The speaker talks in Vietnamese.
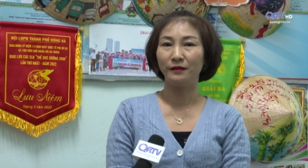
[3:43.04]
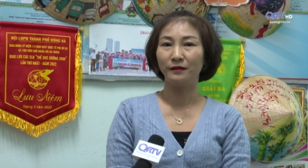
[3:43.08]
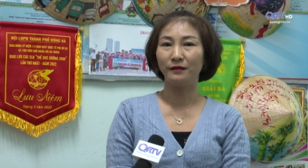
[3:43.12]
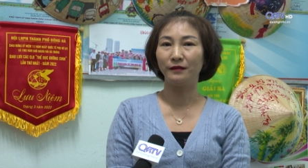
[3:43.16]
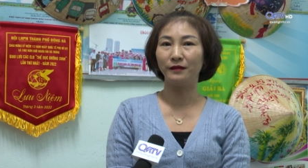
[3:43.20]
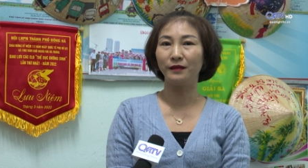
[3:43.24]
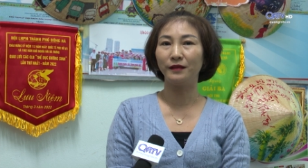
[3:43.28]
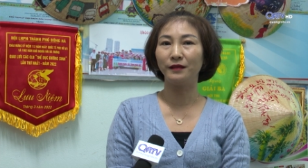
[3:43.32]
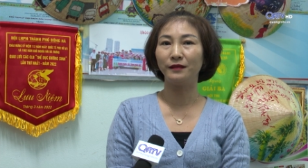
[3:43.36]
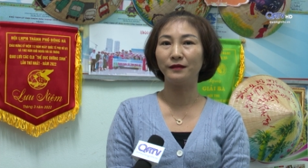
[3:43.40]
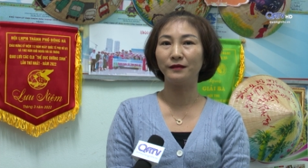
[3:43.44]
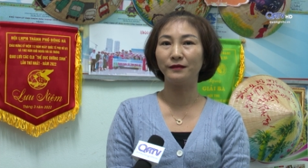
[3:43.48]

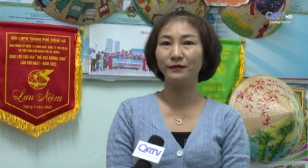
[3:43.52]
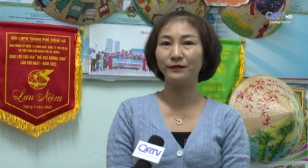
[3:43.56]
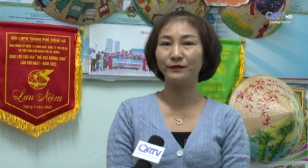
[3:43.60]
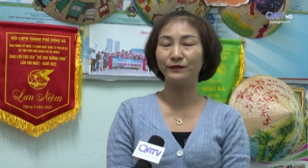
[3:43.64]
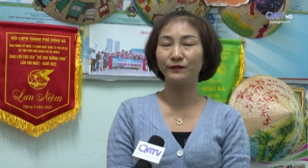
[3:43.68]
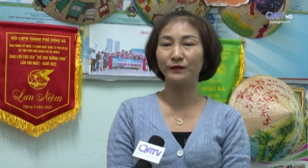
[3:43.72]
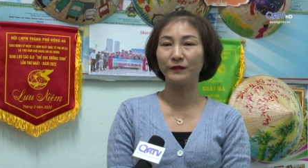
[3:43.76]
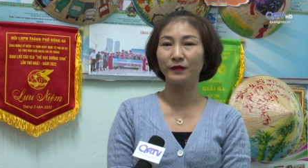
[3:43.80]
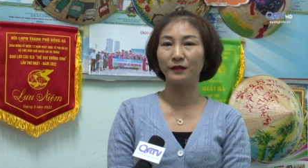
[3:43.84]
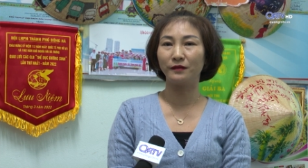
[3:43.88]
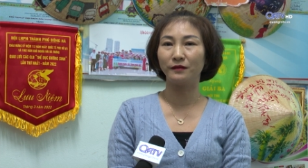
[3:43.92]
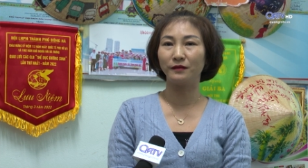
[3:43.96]
như
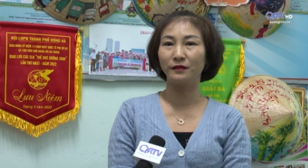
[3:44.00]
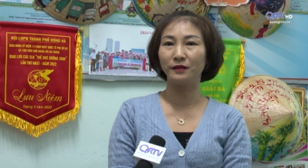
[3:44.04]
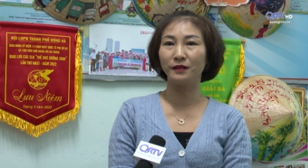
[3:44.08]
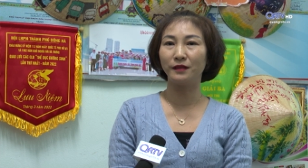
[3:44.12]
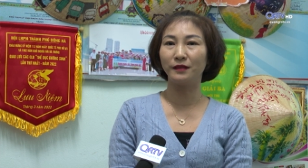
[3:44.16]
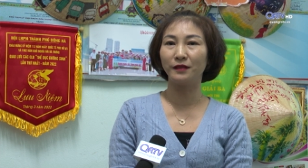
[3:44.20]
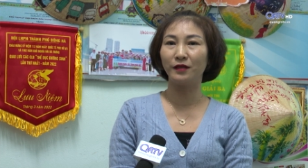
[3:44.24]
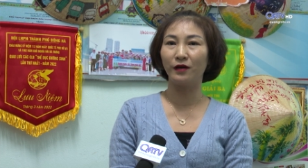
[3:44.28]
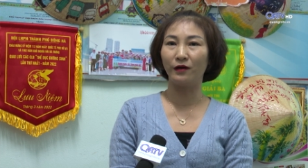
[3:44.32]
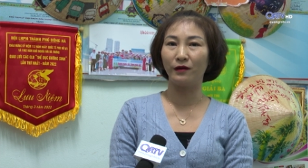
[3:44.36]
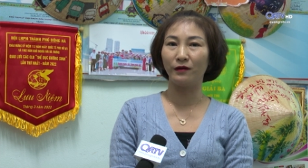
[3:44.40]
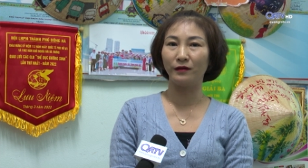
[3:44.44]

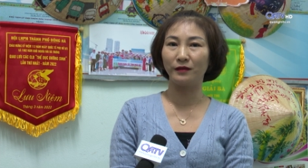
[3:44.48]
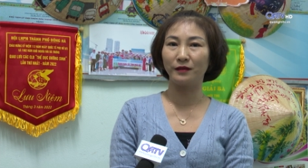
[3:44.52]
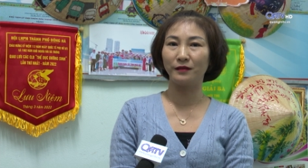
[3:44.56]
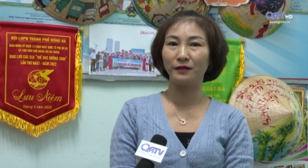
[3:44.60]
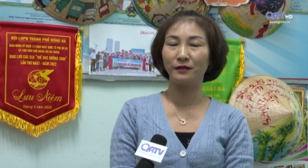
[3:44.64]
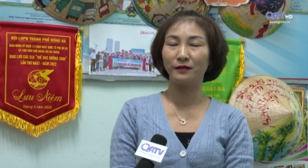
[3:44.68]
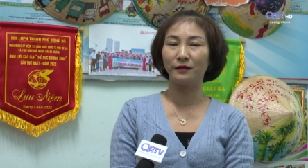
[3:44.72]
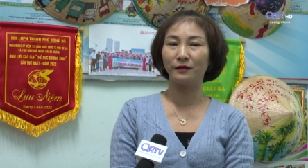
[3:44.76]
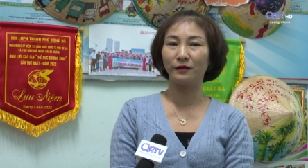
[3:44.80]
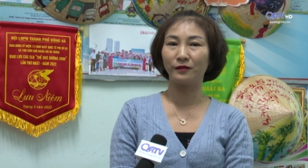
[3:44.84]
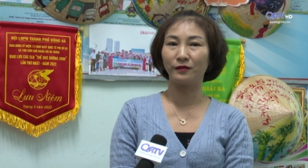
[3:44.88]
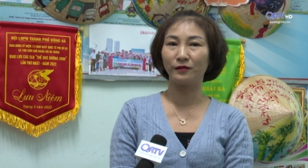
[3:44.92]
như đó thì
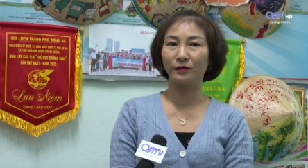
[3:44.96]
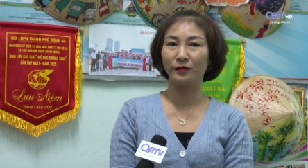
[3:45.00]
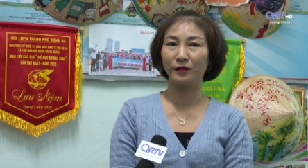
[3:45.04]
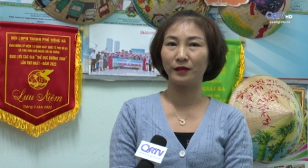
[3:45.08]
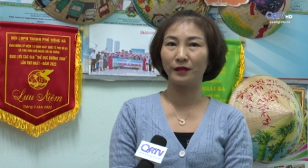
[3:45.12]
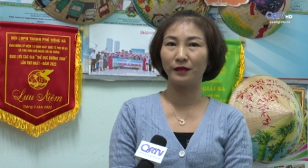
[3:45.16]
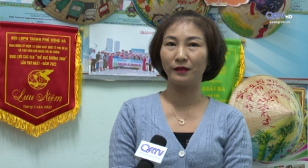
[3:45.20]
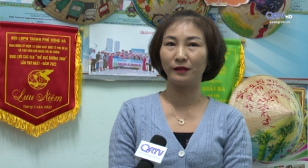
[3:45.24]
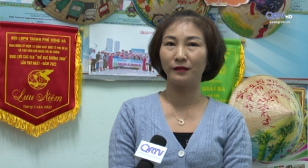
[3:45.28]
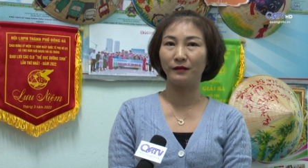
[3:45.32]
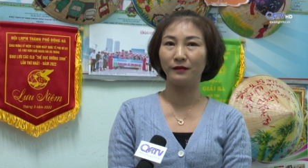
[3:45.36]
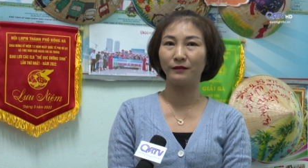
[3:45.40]
có thể
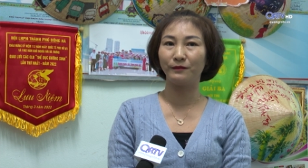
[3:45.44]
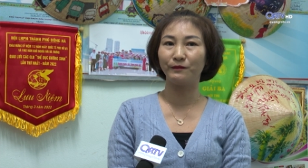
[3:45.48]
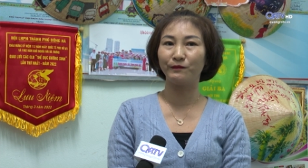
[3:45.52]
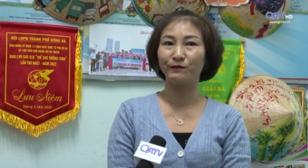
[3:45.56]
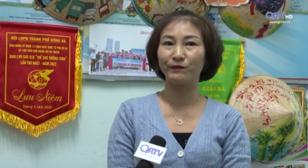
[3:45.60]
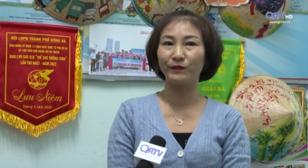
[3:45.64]
là